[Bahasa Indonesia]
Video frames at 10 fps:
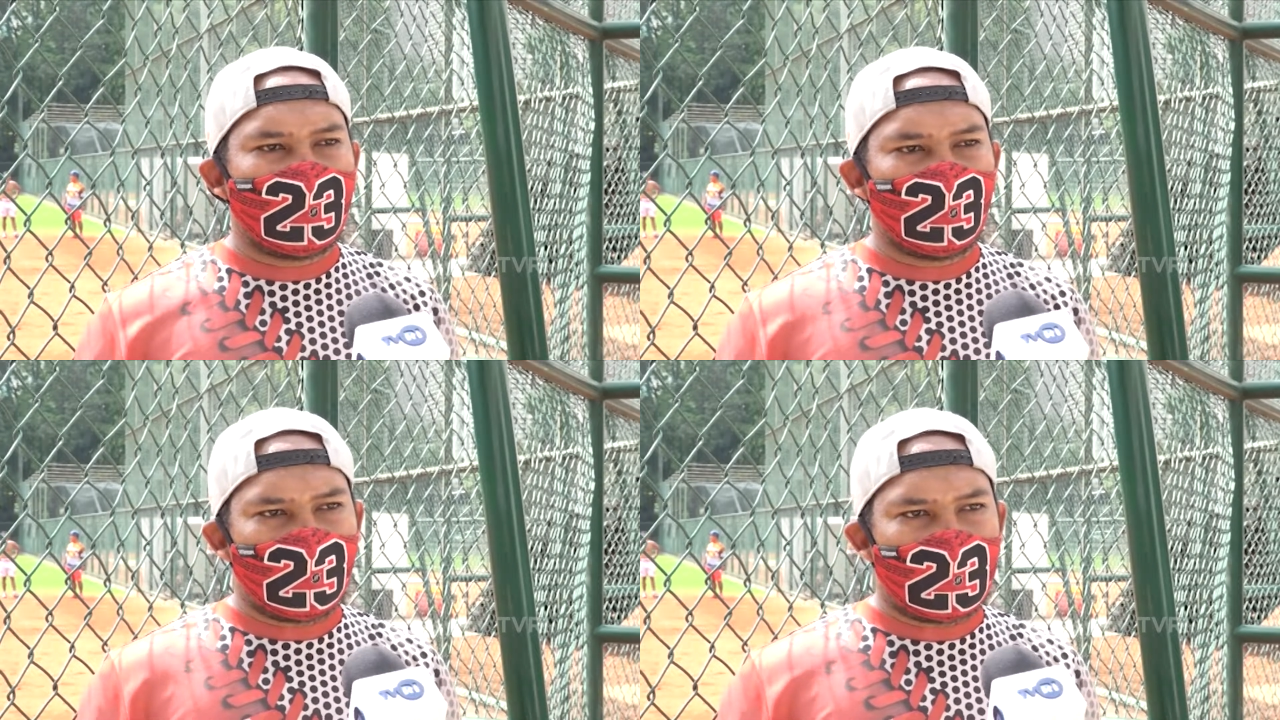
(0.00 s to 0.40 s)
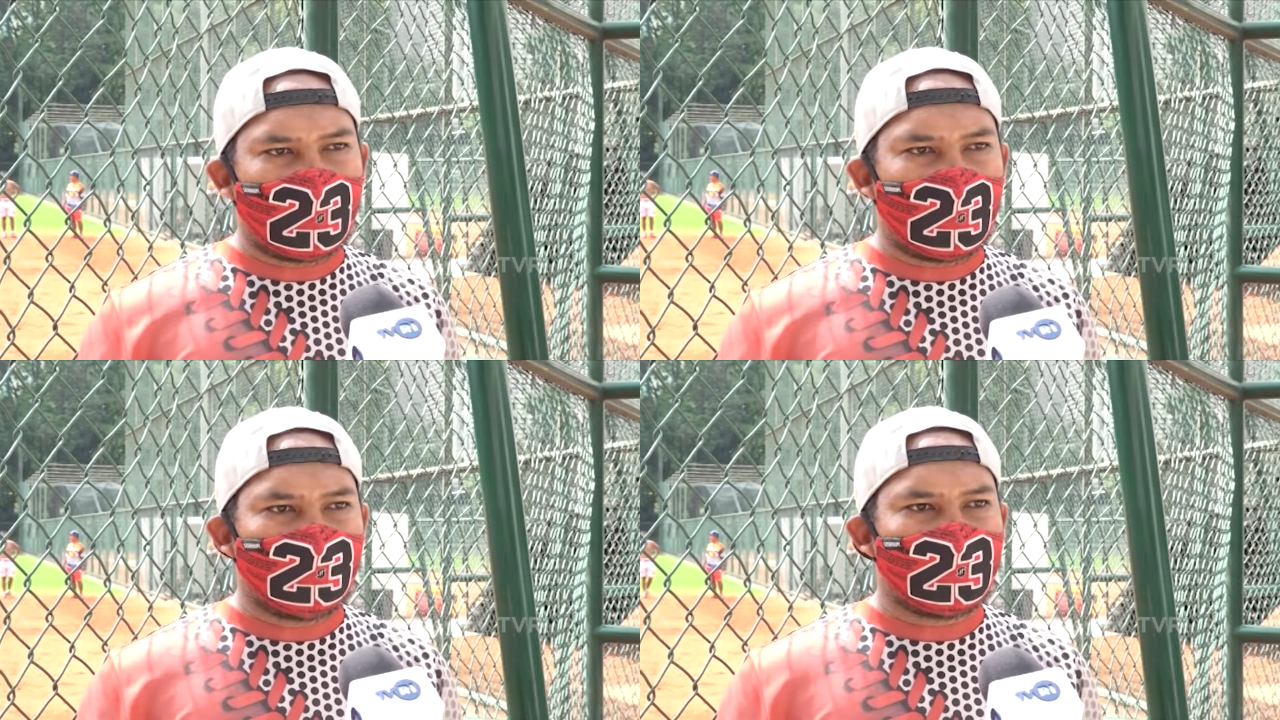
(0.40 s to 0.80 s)
luar
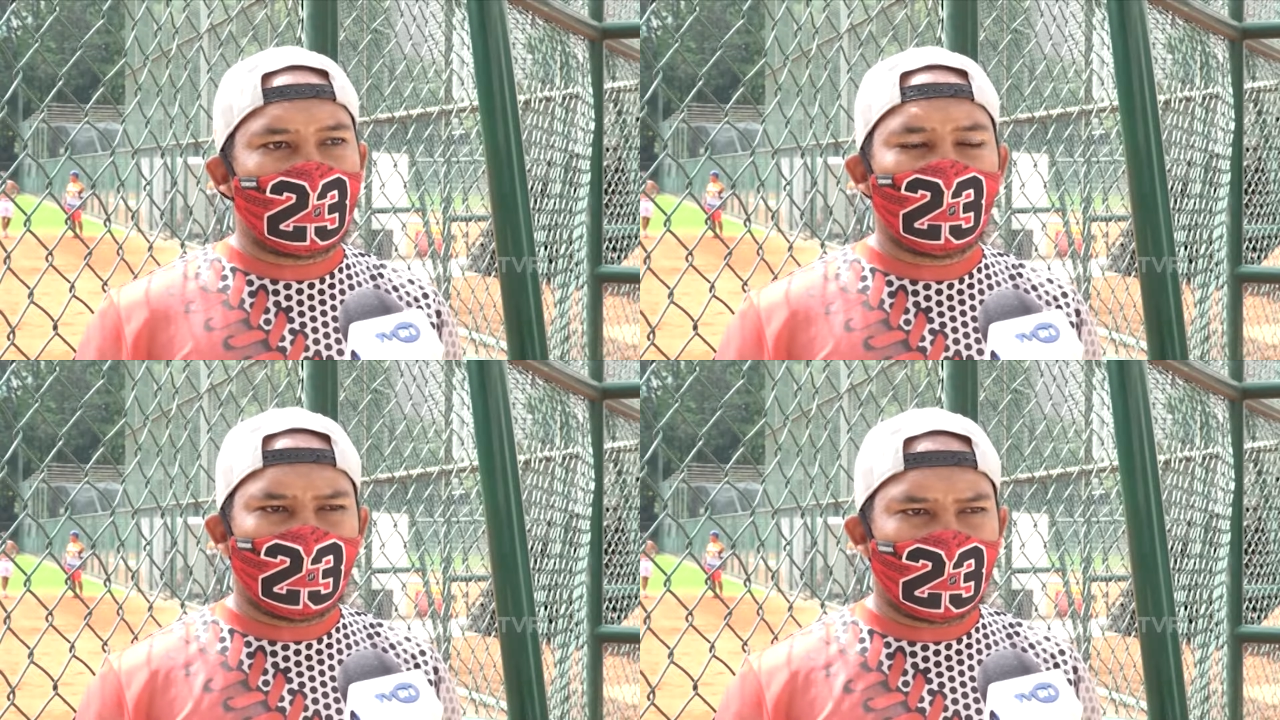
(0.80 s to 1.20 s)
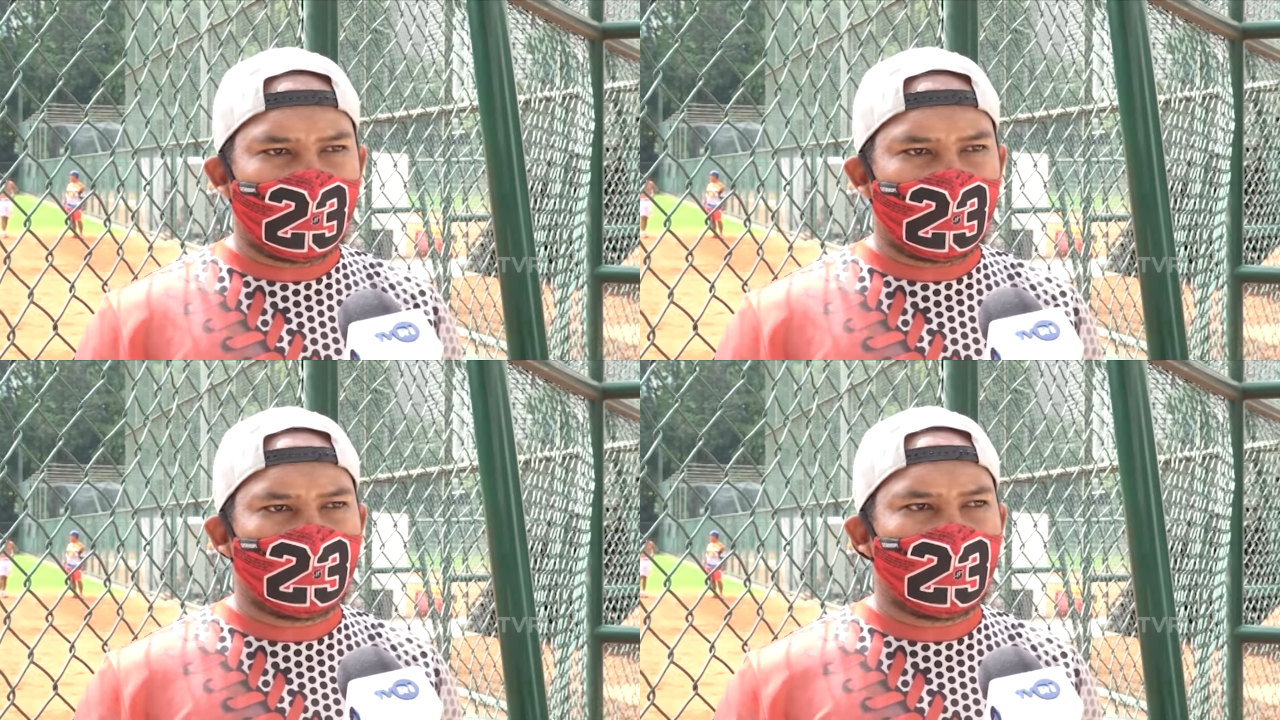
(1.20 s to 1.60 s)
dari misalkan luar
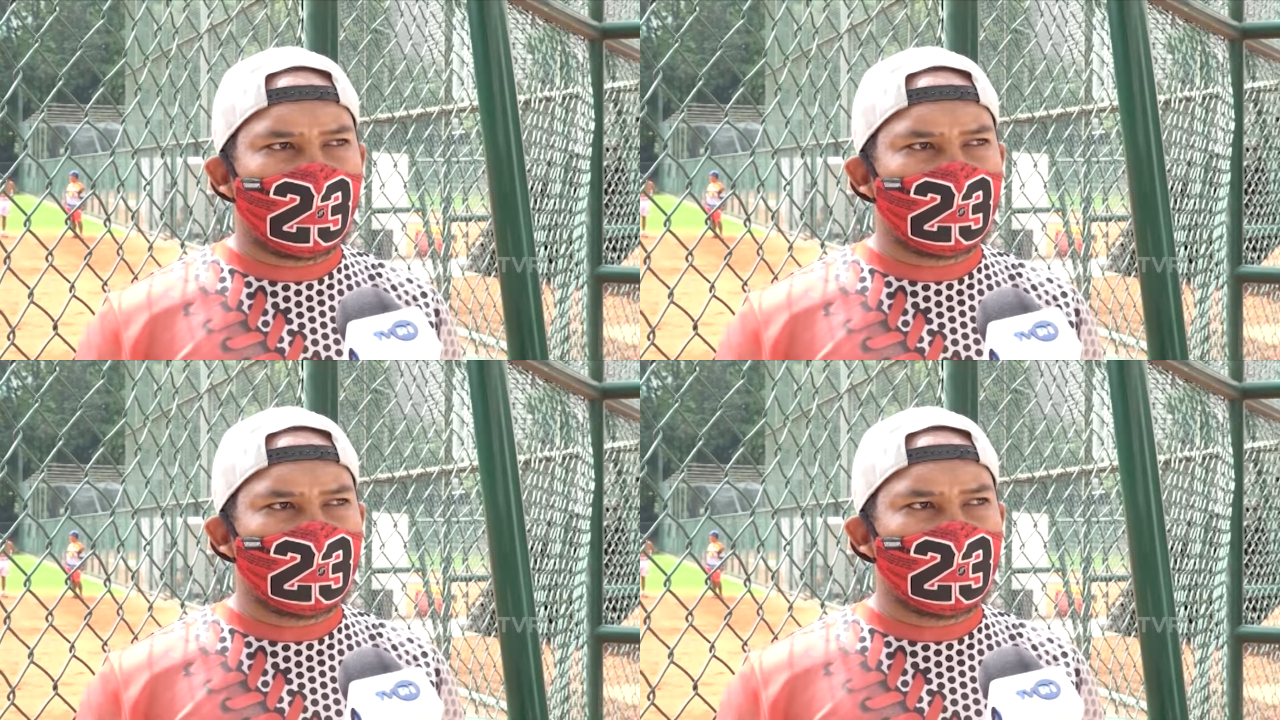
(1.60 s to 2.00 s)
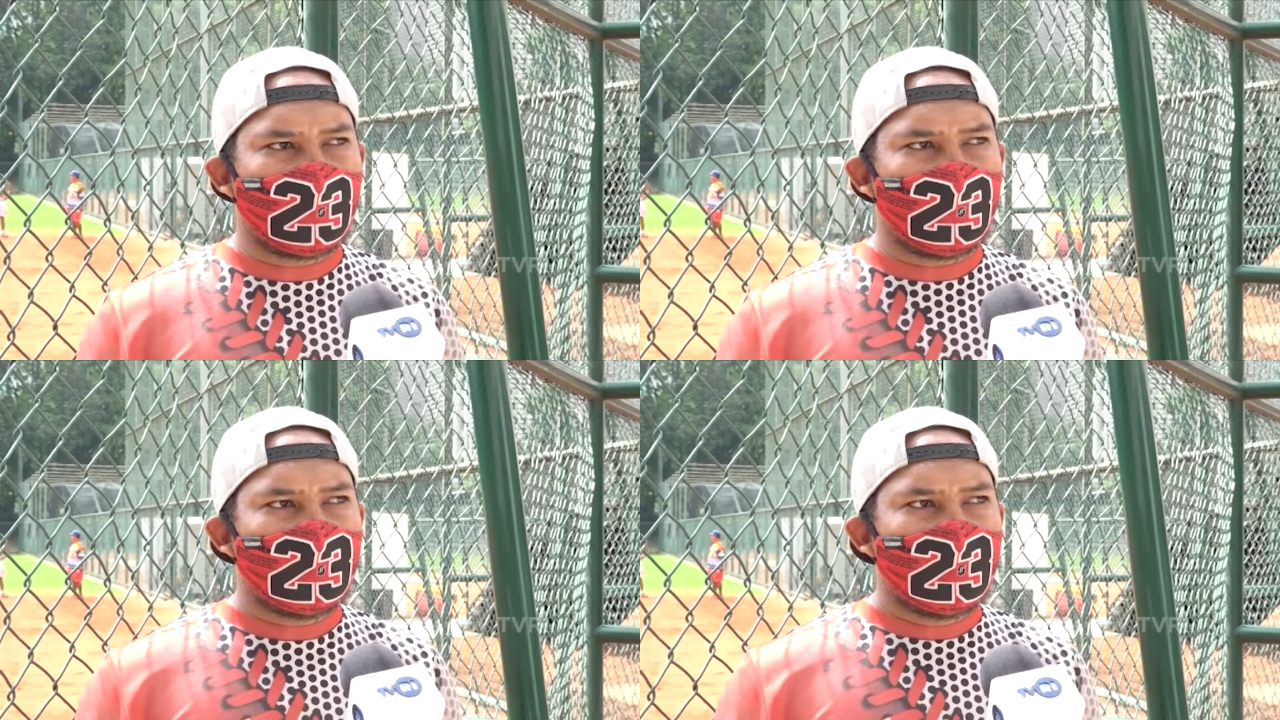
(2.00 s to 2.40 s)
daerah mereka sehingga